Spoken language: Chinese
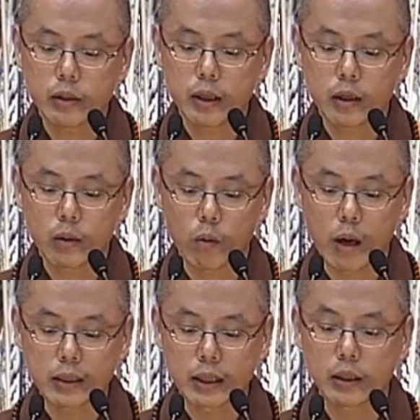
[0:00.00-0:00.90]
现
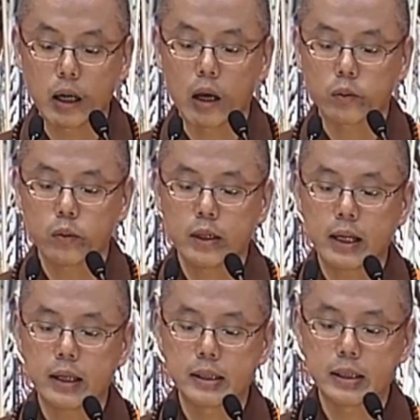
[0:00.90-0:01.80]
华人啊，虽然
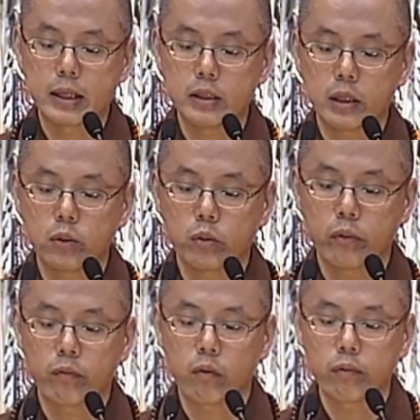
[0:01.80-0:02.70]
很虔诚
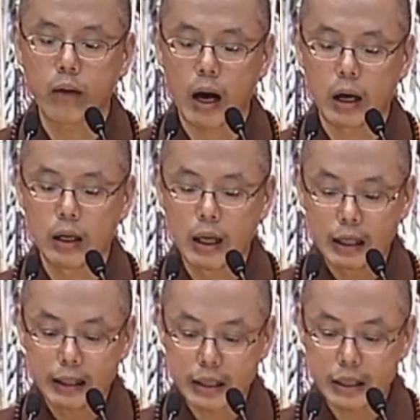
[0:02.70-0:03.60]
学佛法，
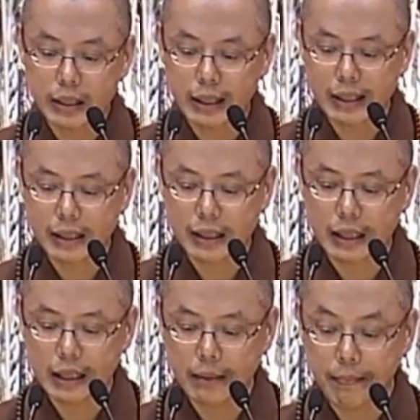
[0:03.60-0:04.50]
但是呢，
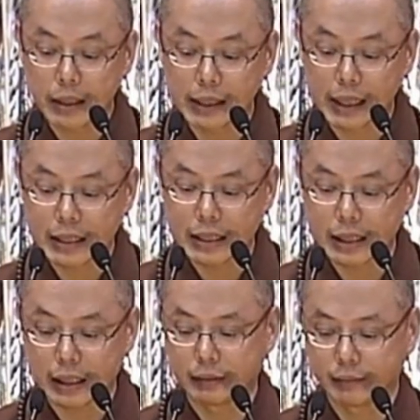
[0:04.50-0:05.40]
心绷得很
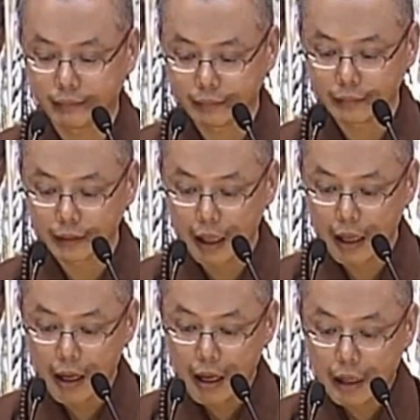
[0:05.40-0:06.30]
紧。
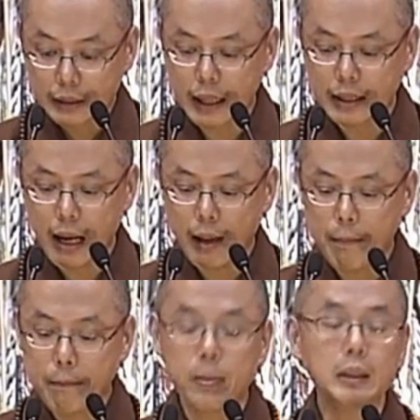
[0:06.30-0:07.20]
当
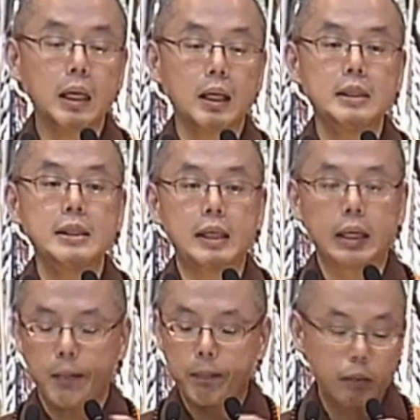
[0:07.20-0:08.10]
然，绷得很
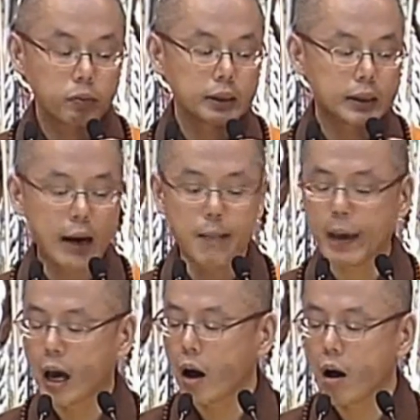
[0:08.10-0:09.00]
紧，并不是代
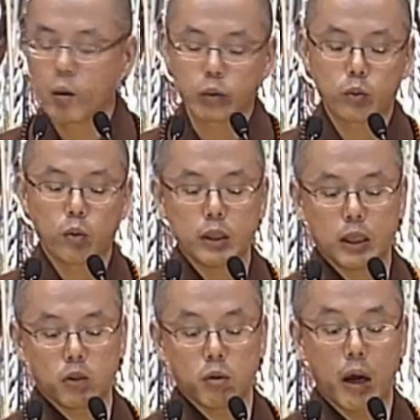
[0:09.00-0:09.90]
表说
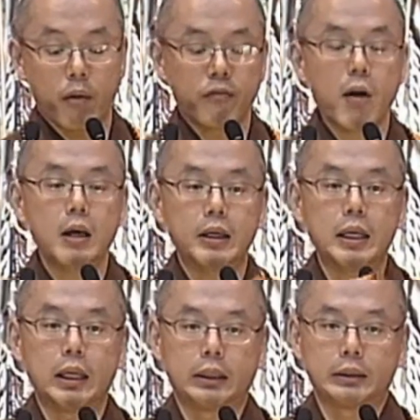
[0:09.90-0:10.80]
你就要放
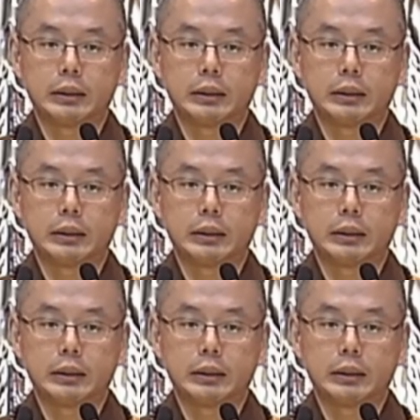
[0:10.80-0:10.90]
逸。